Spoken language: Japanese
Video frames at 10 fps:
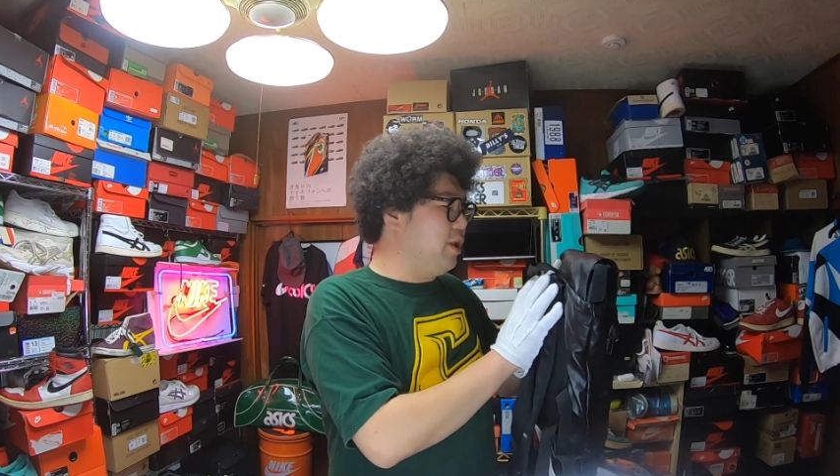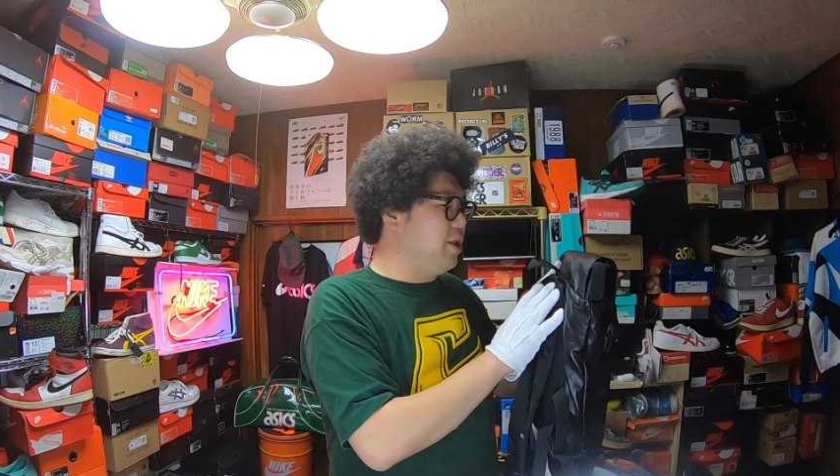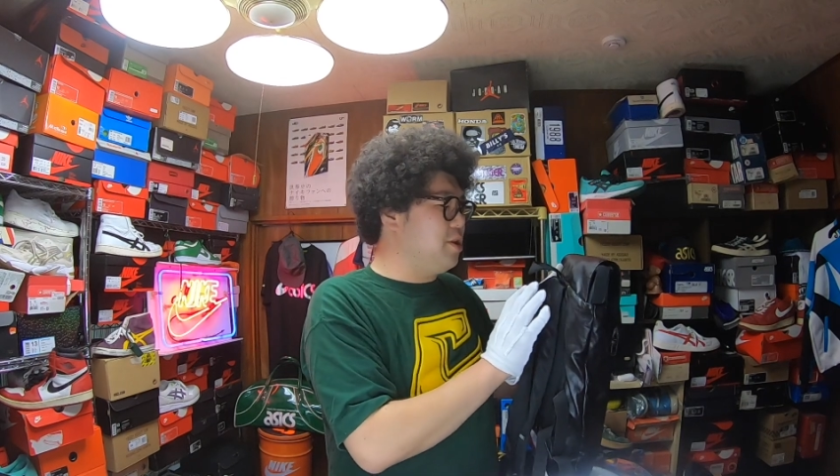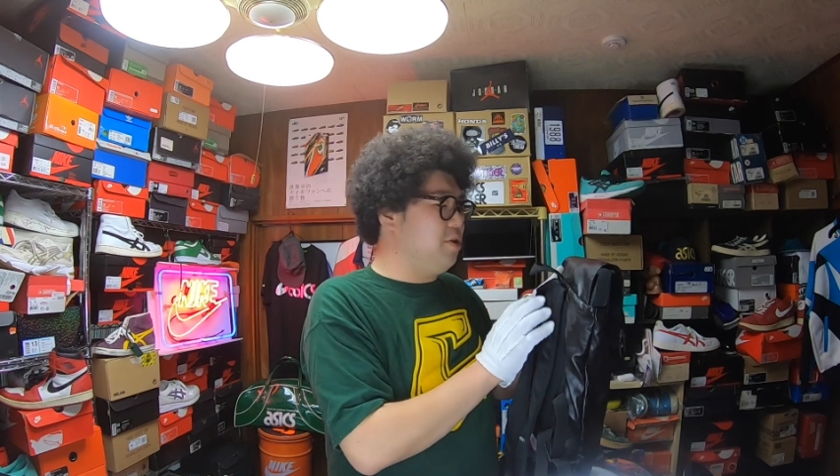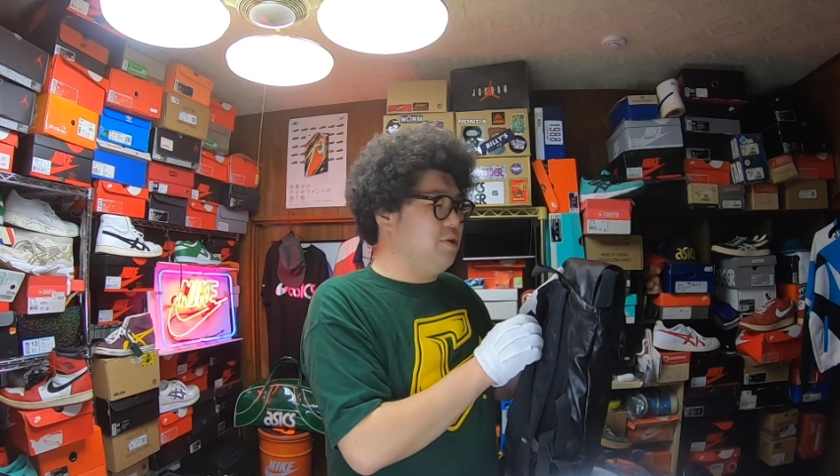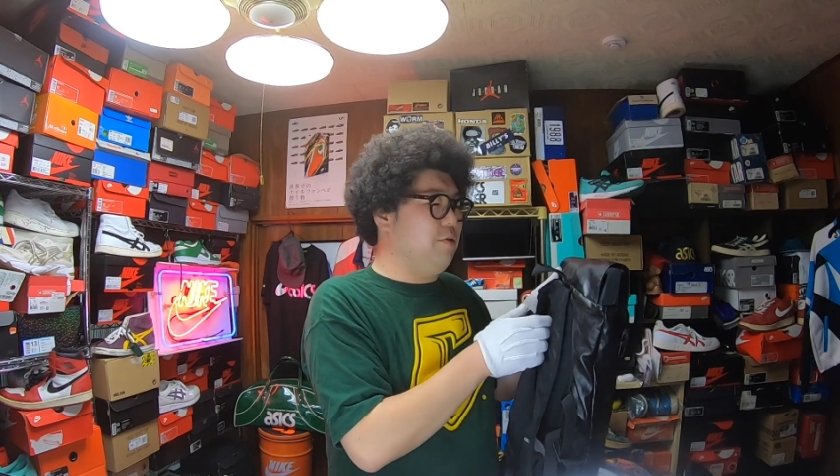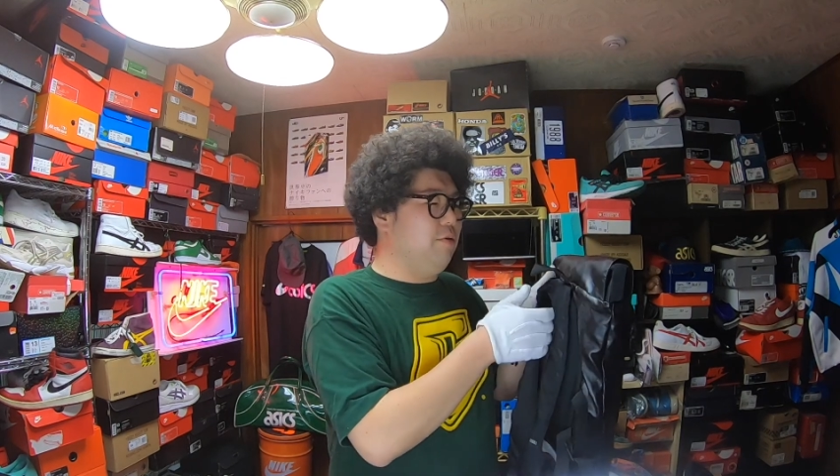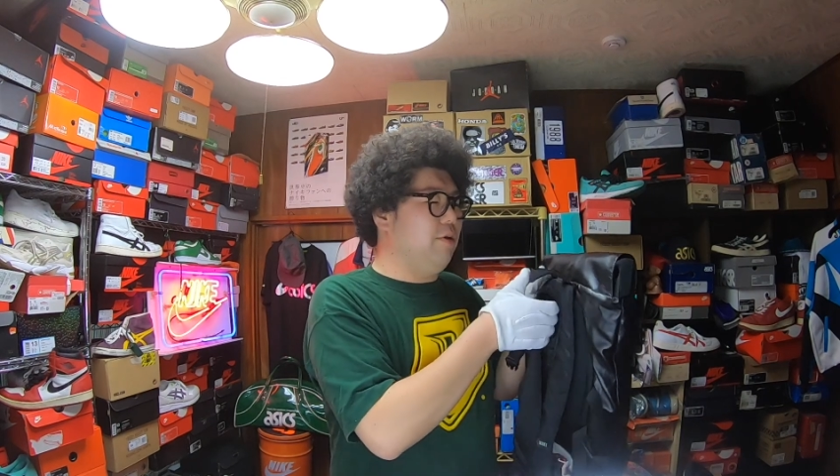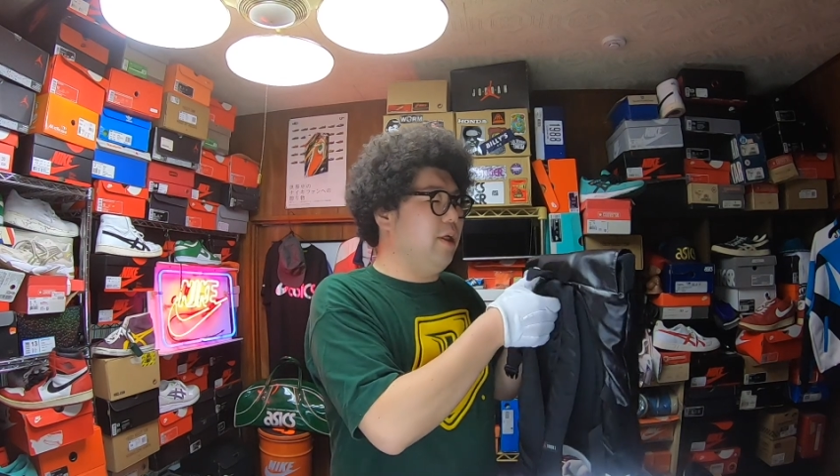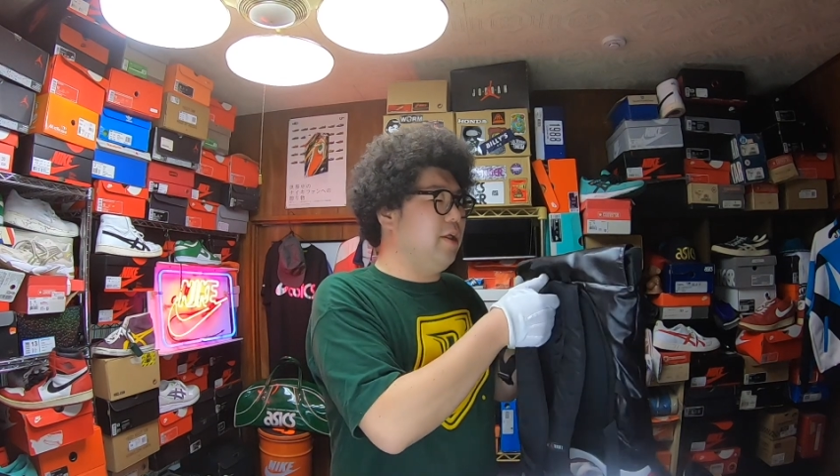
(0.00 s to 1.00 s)
関しての情
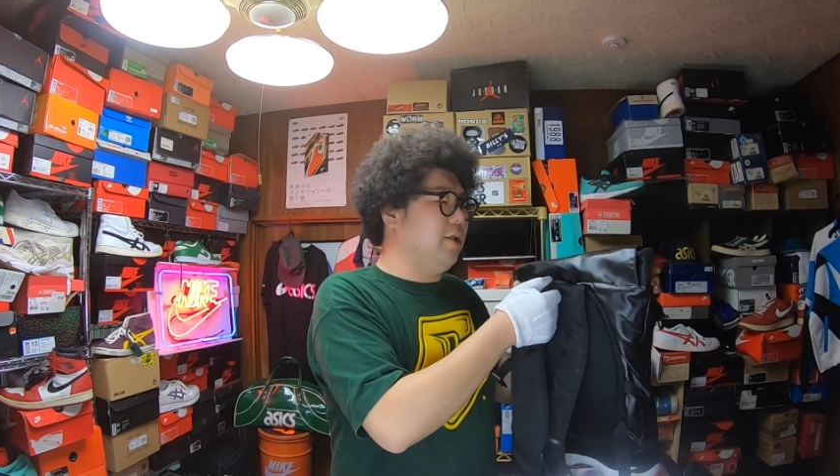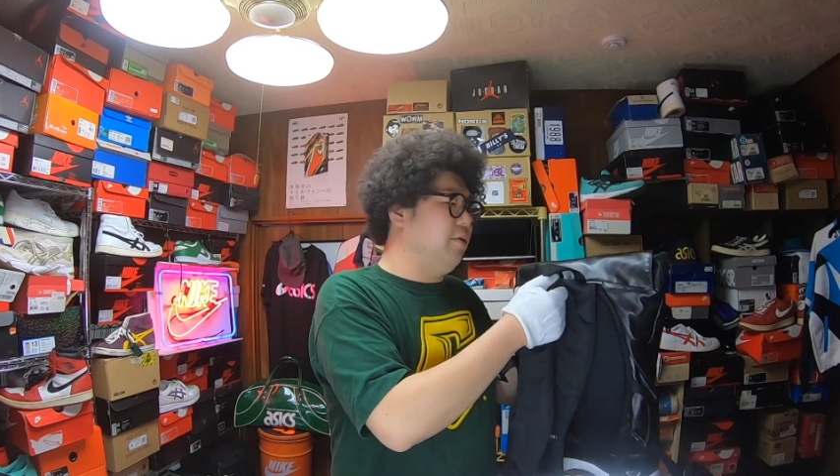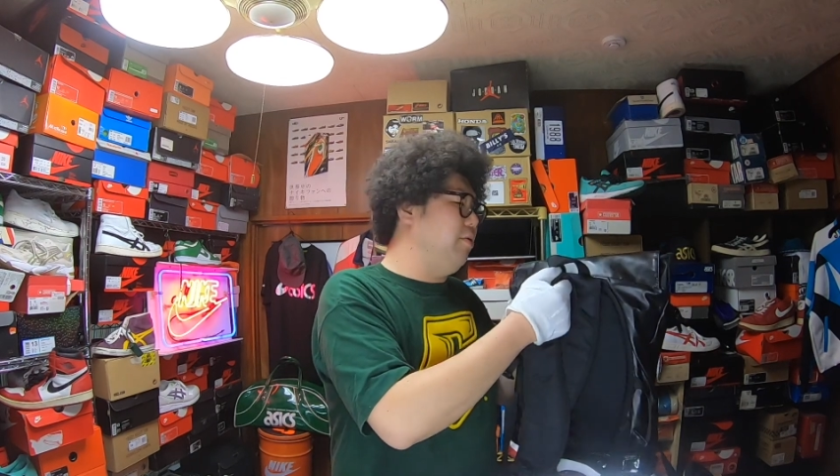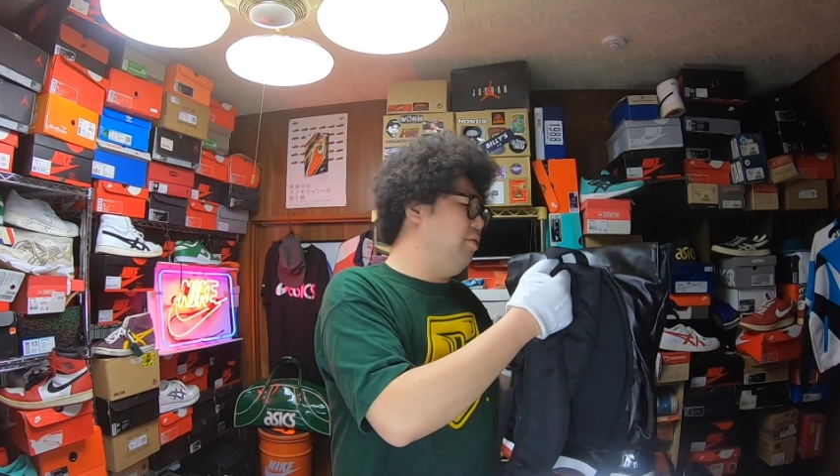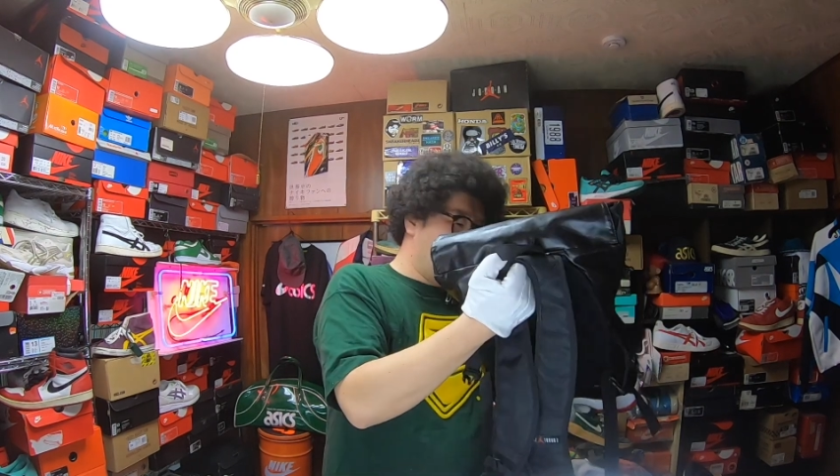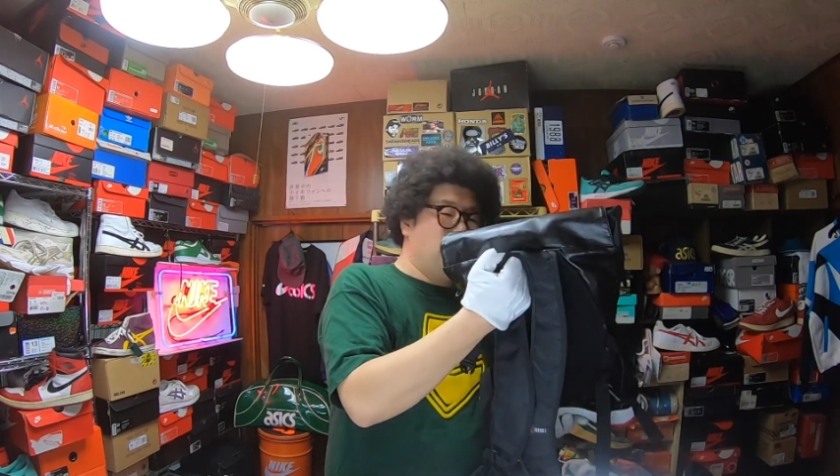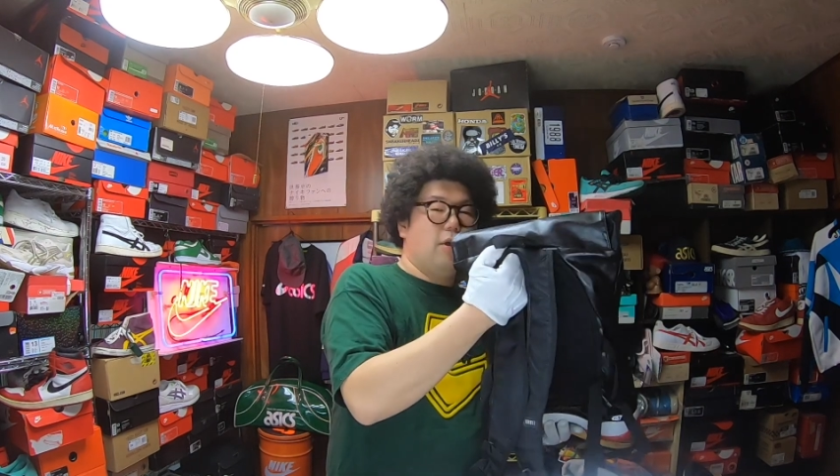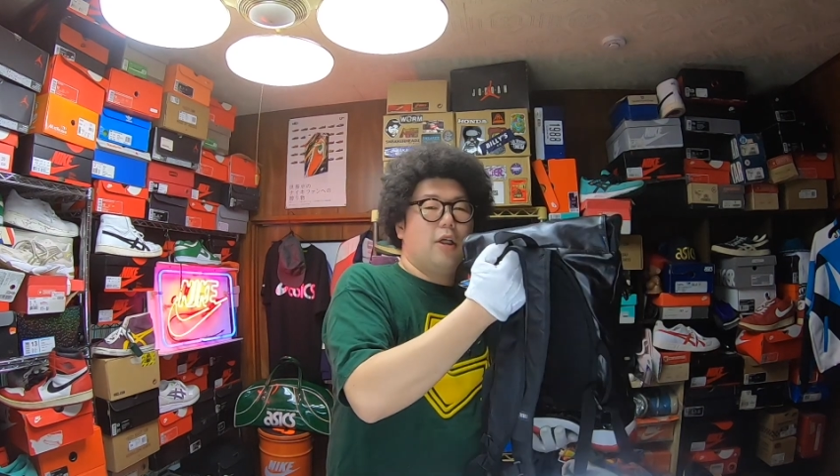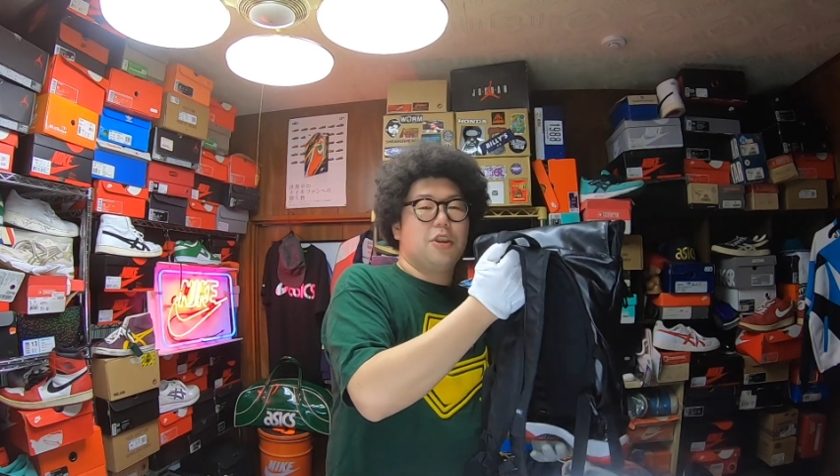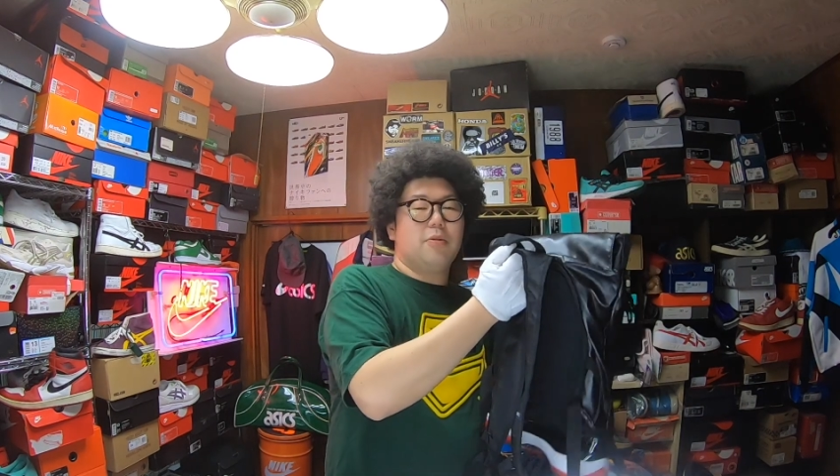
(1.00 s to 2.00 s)
報がないけど、こ
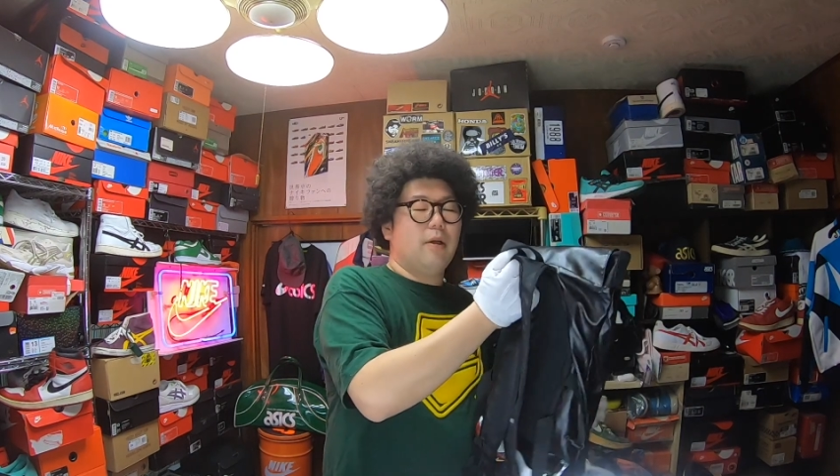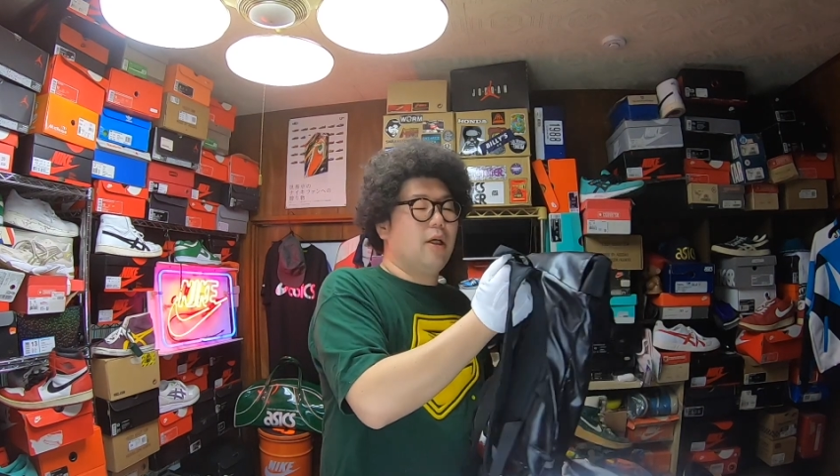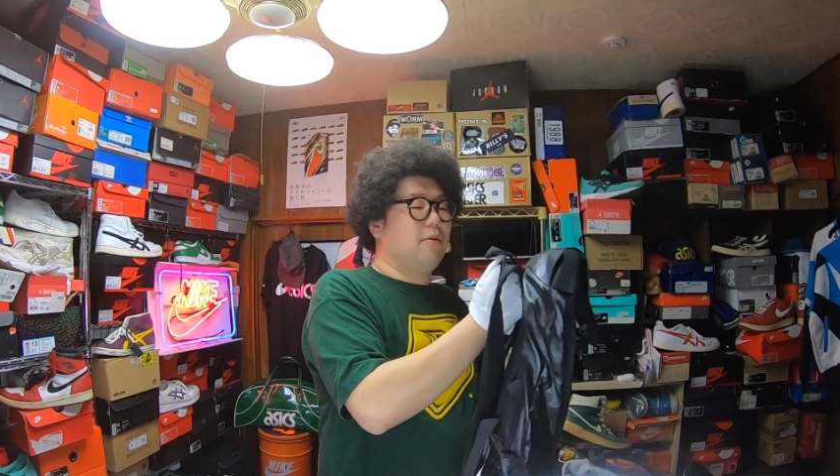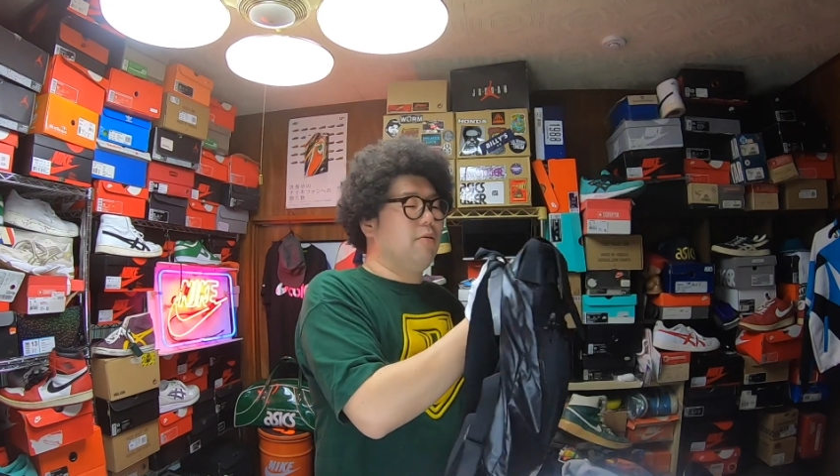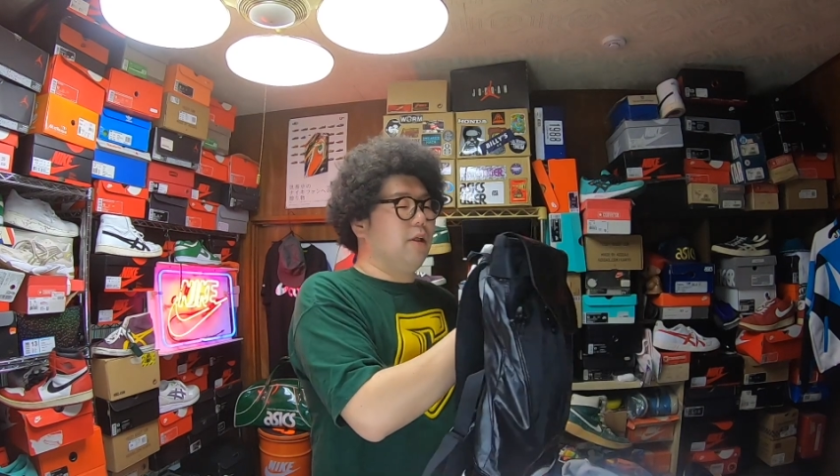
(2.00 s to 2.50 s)
れが一番かっこよ